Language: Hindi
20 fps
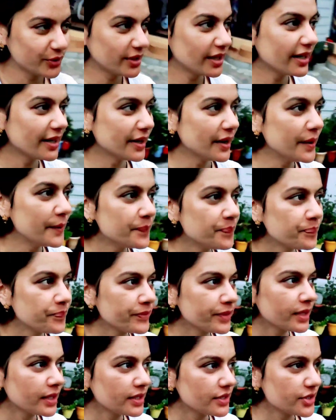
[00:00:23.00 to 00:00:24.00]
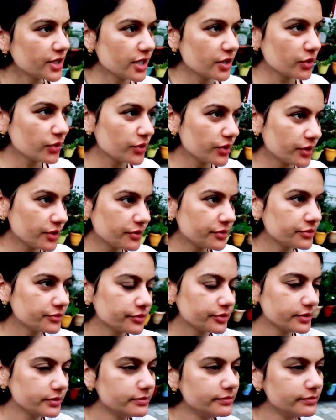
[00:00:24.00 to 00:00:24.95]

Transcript: होता है चारों तरफ